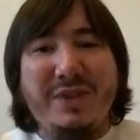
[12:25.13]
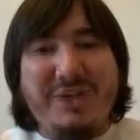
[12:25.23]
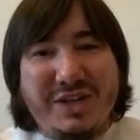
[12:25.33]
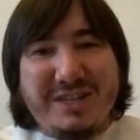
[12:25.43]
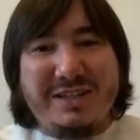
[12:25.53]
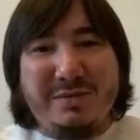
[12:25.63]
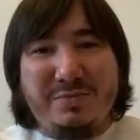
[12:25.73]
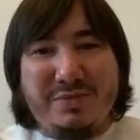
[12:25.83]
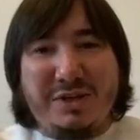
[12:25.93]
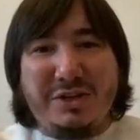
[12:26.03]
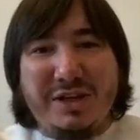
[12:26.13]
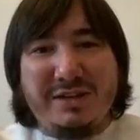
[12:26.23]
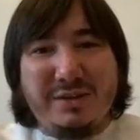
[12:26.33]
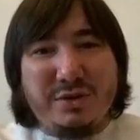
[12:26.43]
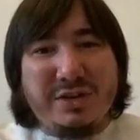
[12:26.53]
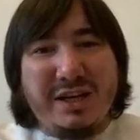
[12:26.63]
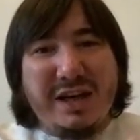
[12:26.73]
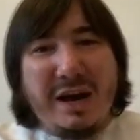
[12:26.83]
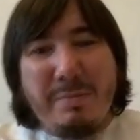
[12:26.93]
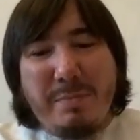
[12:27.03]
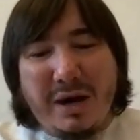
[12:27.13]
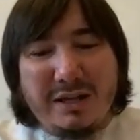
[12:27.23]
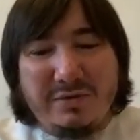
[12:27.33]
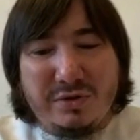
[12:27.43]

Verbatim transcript: часто встречаются то, что они обманывают